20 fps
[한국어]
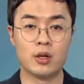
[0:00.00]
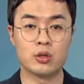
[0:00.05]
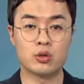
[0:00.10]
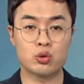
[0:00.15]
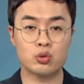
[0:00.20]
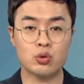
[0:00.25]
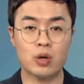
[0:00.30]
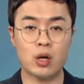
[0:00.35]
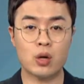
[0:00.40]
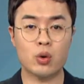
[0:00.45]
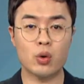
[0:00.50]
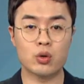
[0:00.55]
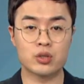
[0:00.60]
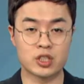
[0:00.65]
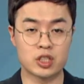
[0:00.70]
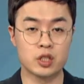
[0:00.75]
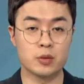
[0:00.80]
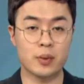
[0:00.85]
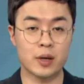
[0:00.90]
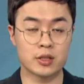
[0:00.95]
추가로
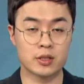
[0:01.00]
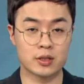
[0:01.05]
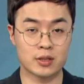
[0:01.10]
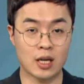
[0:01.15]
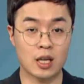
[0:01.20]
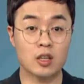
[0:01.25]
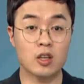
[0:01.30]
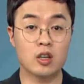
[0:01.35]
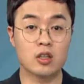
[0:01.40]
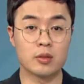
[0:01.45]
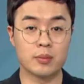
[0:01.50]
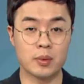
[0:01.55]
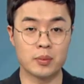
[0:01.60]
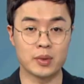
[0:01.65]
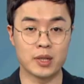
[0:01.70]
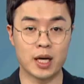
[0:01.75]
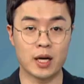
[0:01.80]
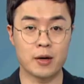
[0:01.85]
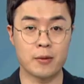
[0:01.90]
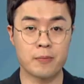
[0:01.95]
지급하는
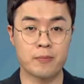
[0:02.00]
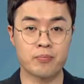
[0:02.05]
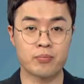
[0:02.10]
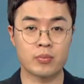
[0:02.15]
상여금입니다.